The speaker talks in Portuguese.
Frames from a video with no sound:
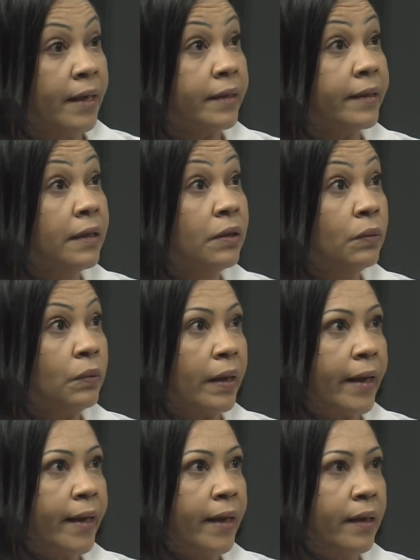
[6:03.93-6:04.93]
Então,
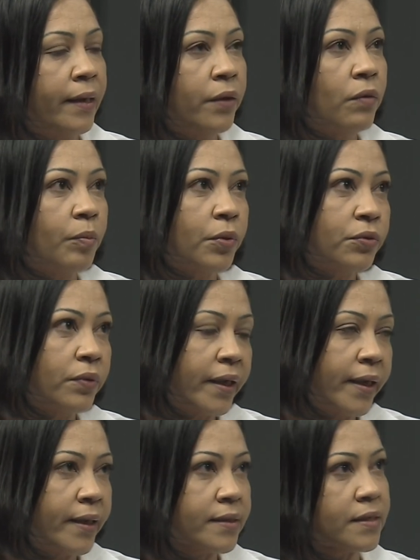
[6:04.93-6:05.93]
é, língua
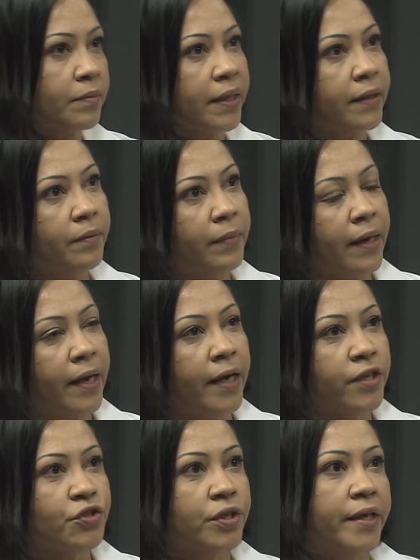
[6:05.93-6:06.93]
portuguesa,
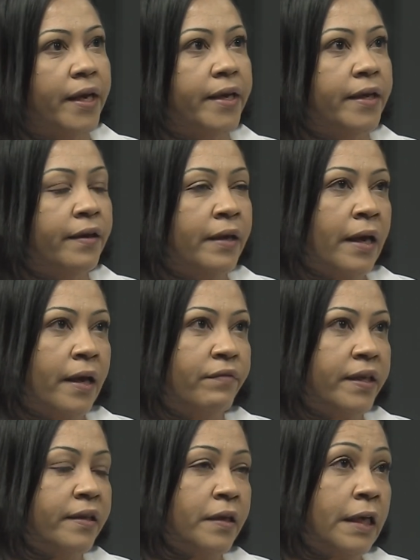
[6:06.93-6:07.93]
matemática, e aí
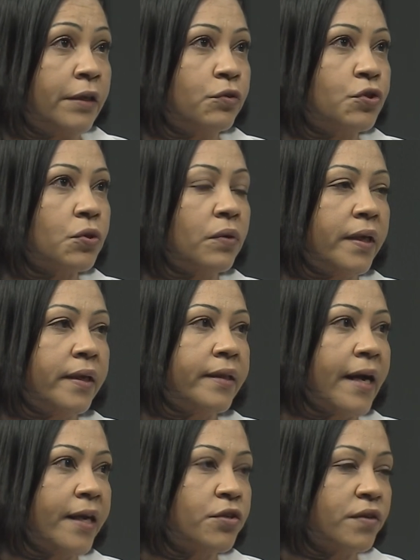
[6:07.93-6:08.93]
vai ter ano de
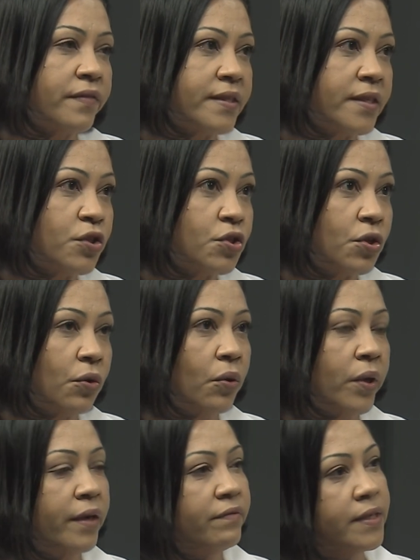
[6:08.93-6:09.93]
escolaridade, que vai ser
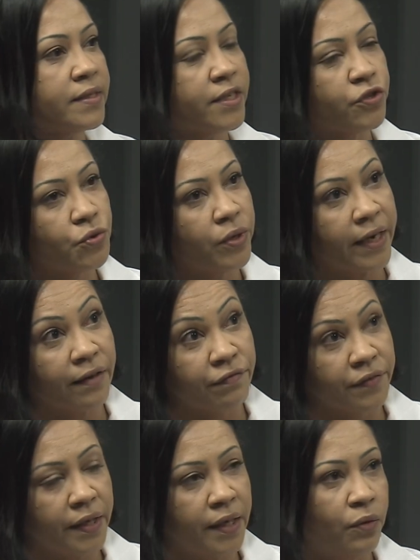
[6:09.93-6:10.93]
história, vai ser a
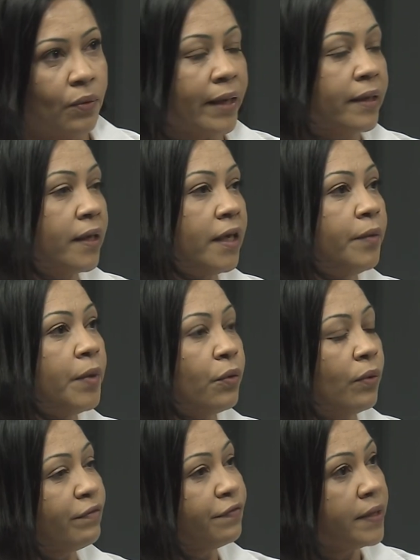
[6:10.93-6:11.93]
geografia, ou a química,
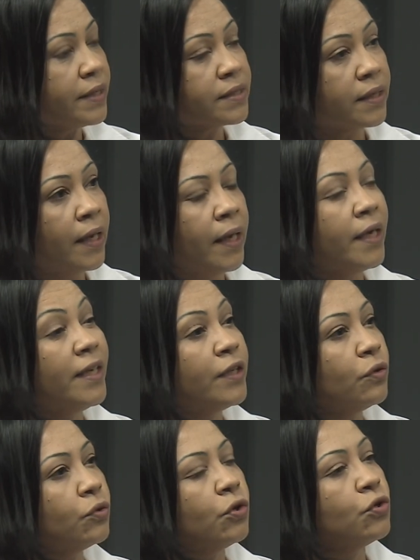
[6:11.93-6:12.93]
ou a física.
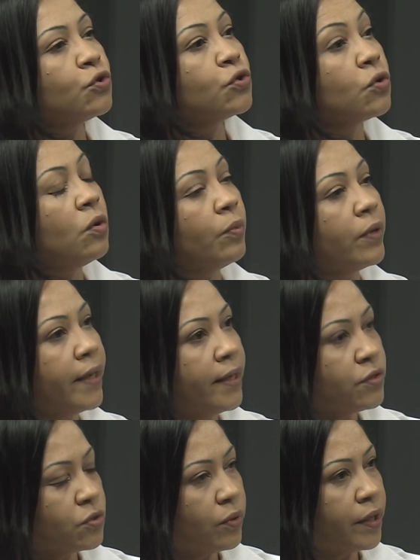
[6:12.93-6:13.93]
Então, todos os
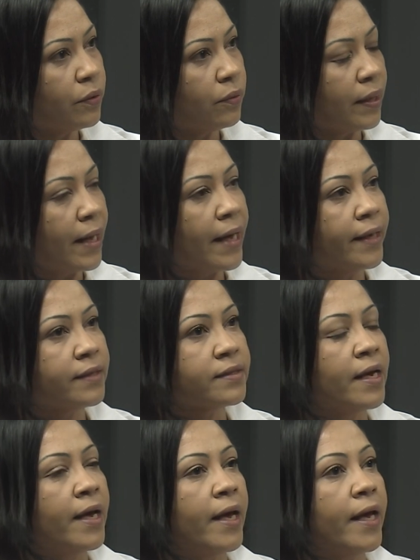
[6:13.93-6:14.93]
componentes
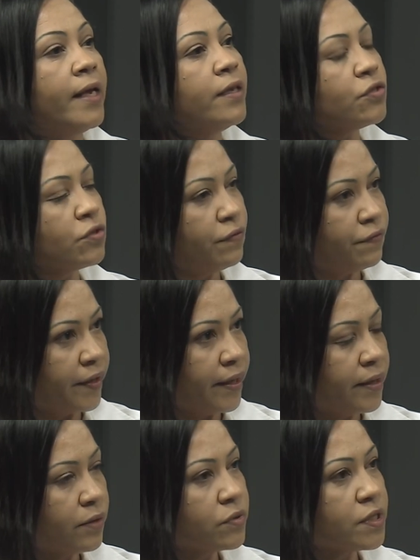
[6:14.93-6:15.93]
curriculares, eles
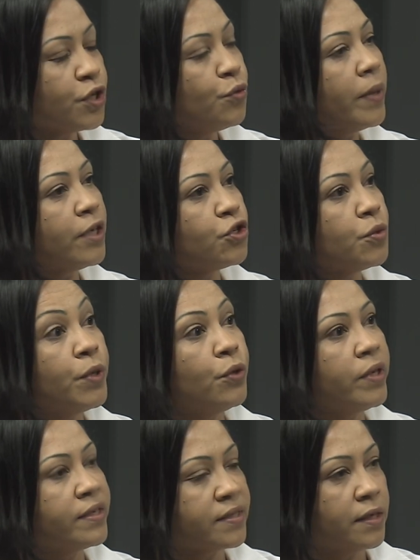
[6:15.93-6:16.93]
sofreram sim uma
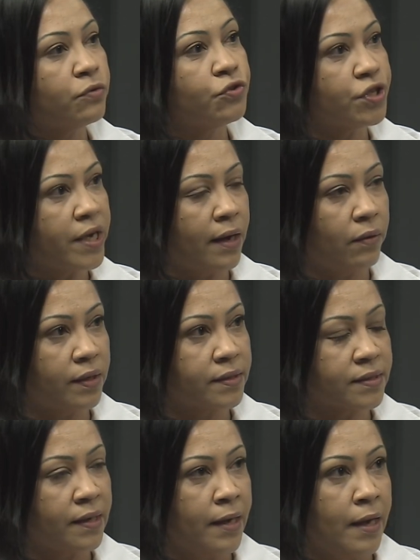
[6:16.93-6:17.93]
diminuição de
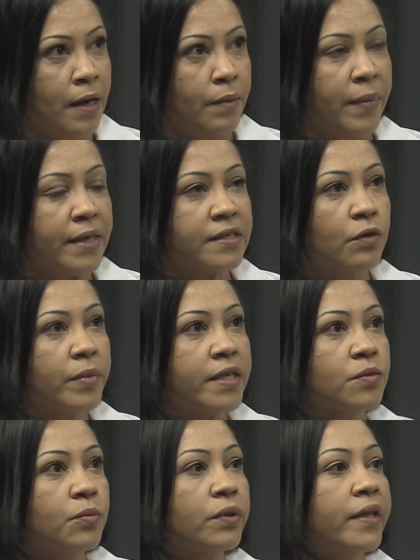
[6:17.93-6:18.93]
aulas. Mas, ao
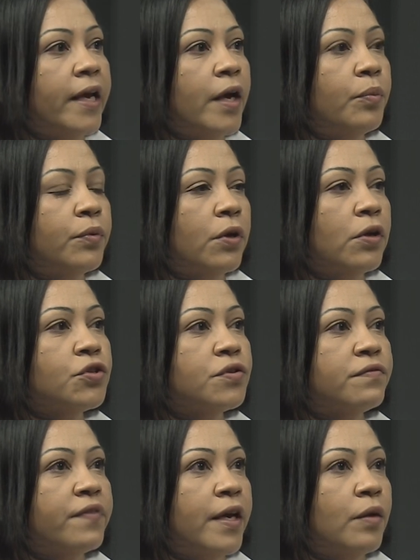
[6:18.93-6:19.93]
mesmo tempo, nós
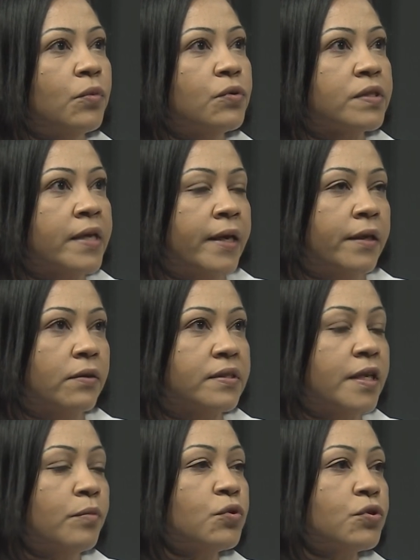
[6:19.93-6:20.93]
tivemos, nós
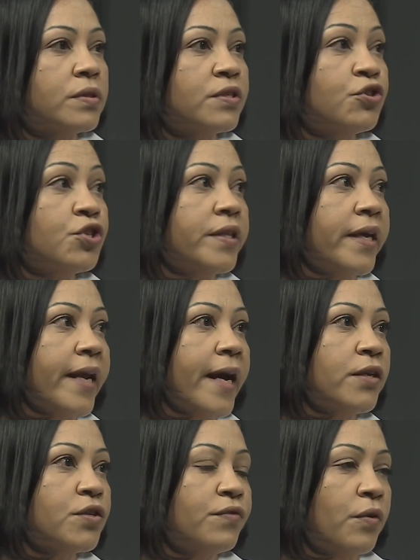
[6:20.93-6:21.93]
temos os
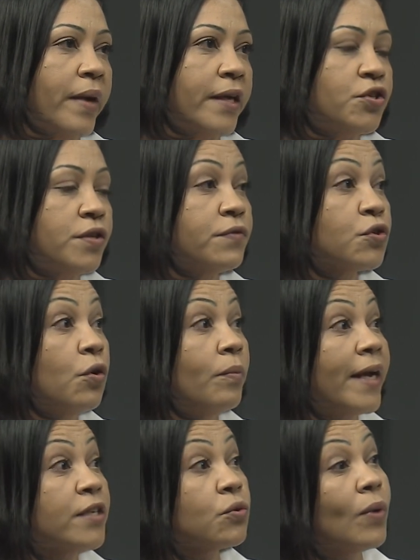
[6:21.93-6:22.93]
itinerários formativos com
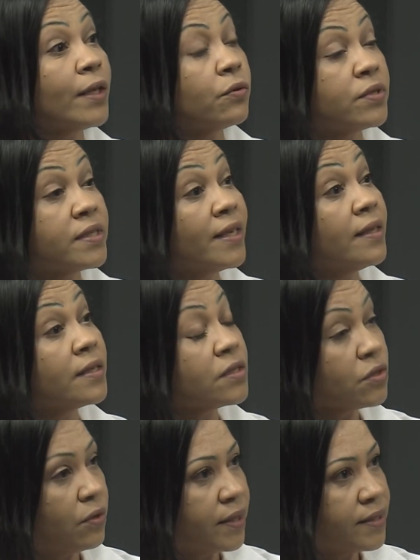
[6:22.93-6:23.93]
mais
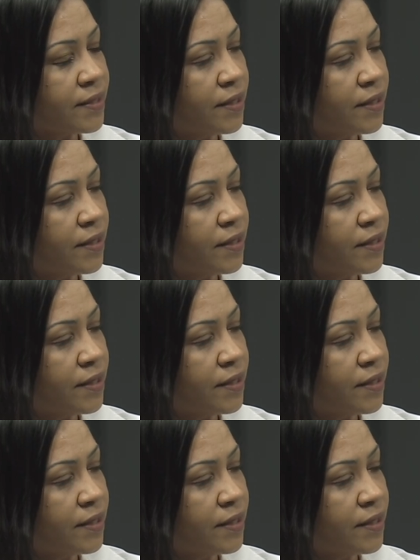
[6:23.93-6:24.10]
400 horas